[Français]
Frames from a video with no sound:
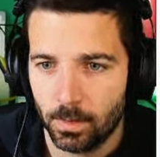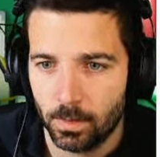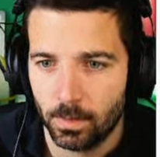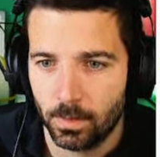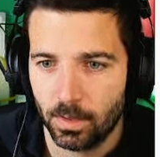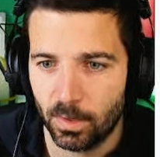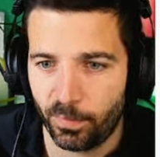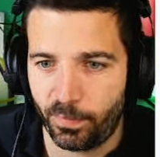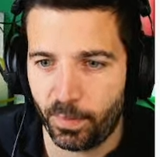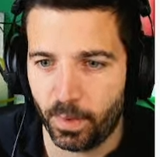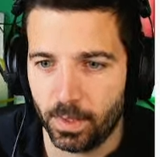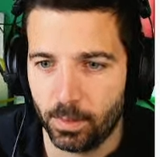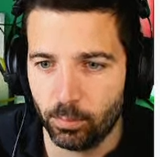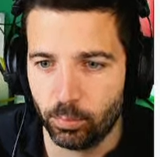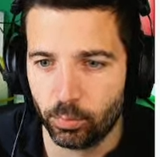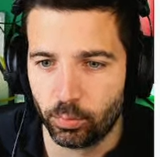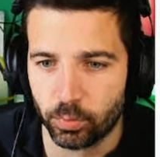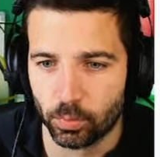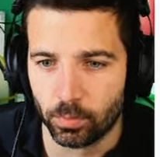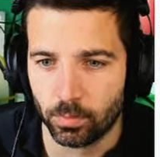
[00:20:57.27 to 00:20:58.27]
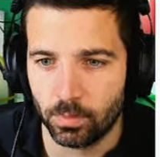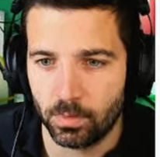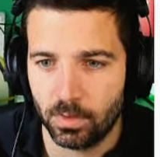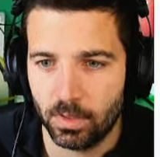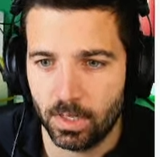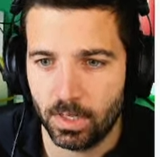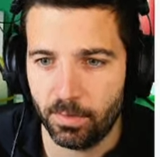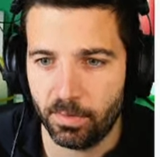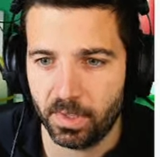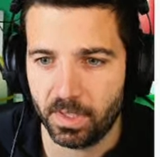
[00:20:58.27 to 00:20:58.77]
va faire des bouchons,
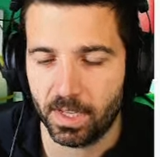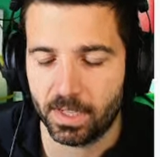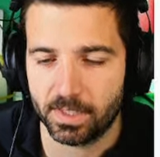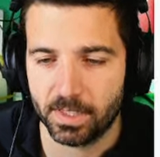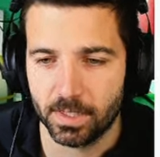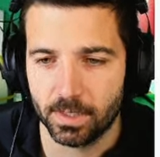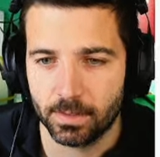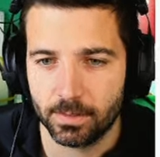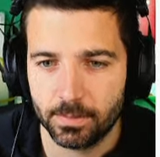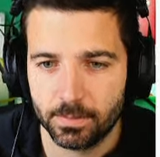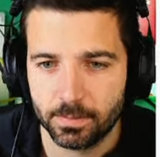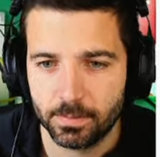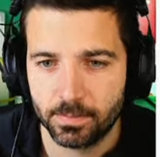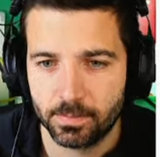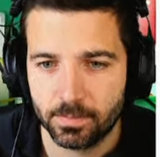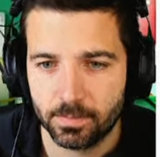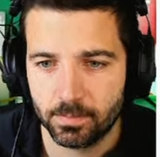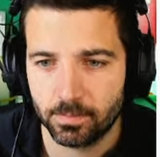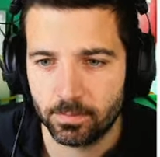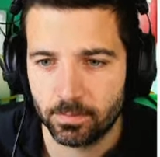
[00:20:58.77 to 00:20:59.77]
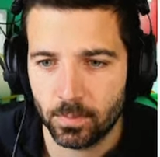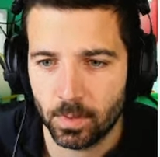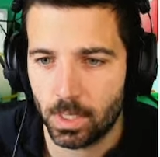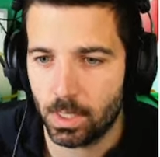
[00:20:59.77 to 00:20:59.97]
les Védasiens. Et